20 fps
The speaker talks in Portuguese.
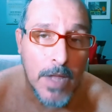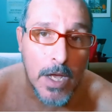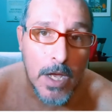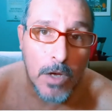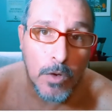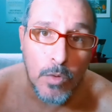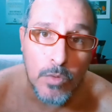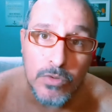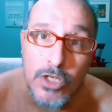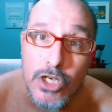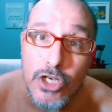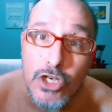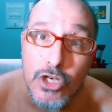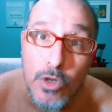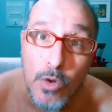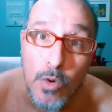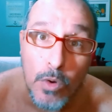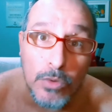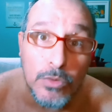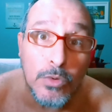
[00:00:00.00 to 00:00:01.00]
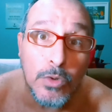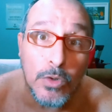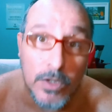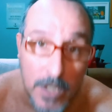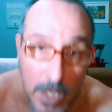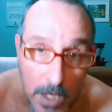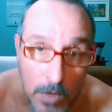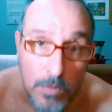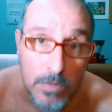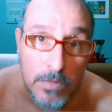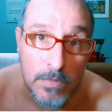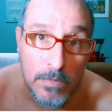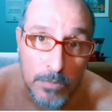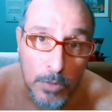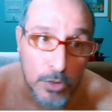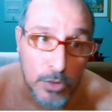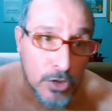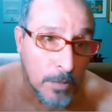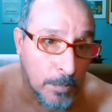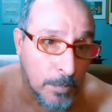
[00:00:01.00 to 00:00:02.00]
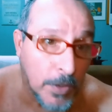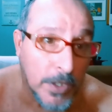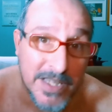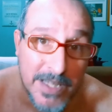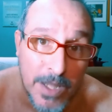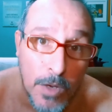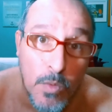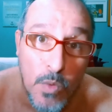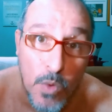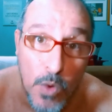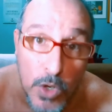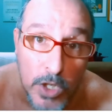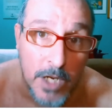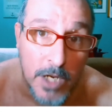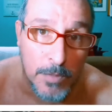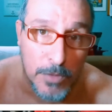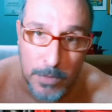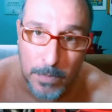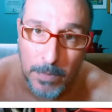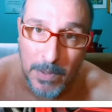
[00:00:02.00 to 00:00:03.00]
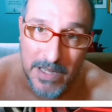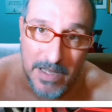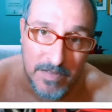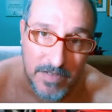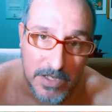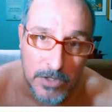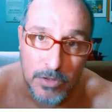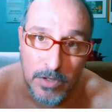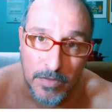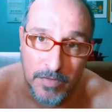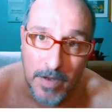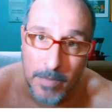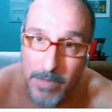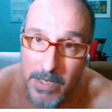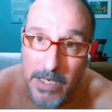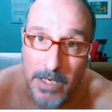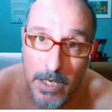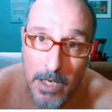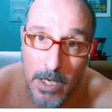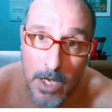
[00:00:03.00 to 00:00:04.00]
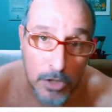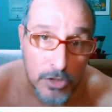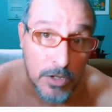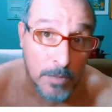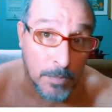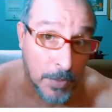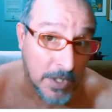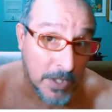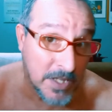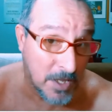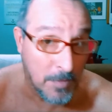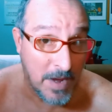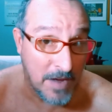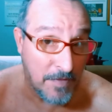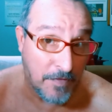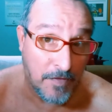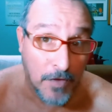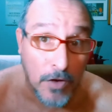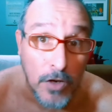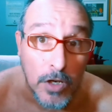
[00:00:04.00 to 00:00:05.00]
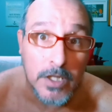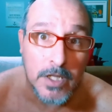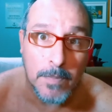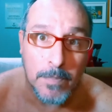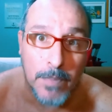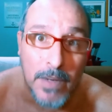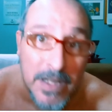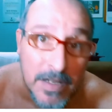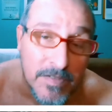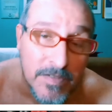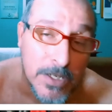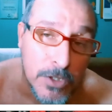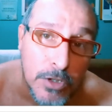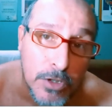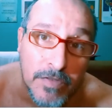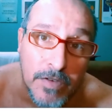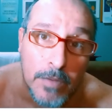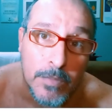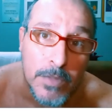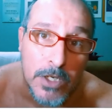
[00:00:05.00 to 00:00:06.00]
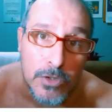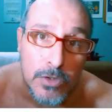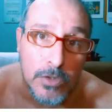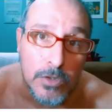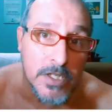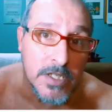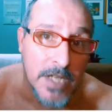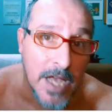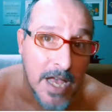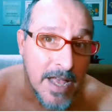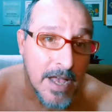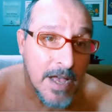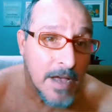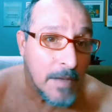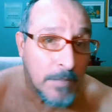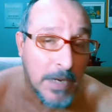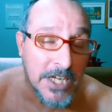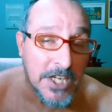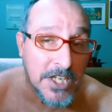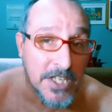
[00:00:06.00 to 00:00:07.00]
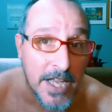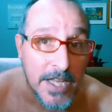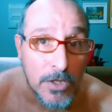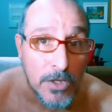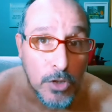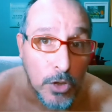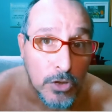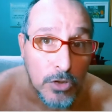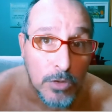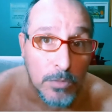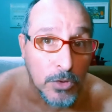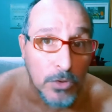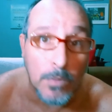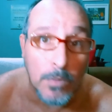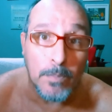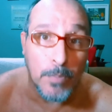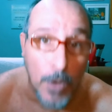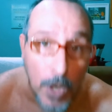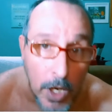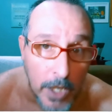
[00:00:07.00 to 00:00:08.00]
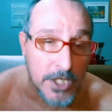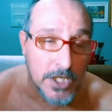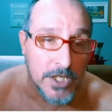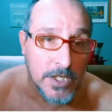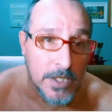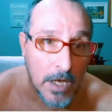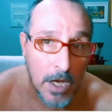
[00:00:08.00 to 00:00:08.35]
com desconto ou não, o senhor pode ter um ônibus para levar sua família, o senhor pode ter uma frota para levar sua família se o senhor quiser, mas nem todo mundo pode.